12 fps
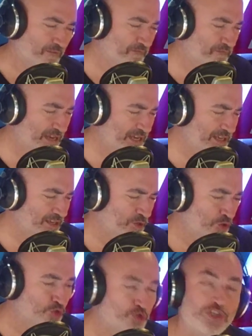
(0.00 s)
Ve
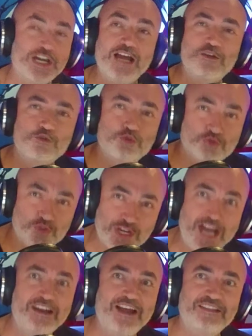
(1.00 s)
Hüsnü, Şen, Hüsnü
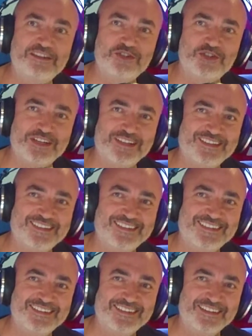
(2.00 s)
Şenlendirici. Aa,
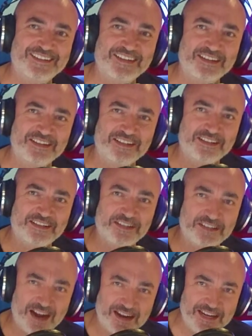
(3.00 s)
işte.
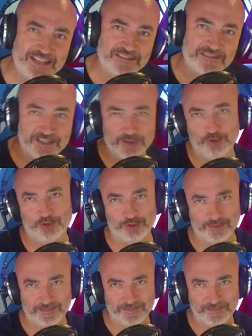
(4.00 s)
Klarnet viritözü.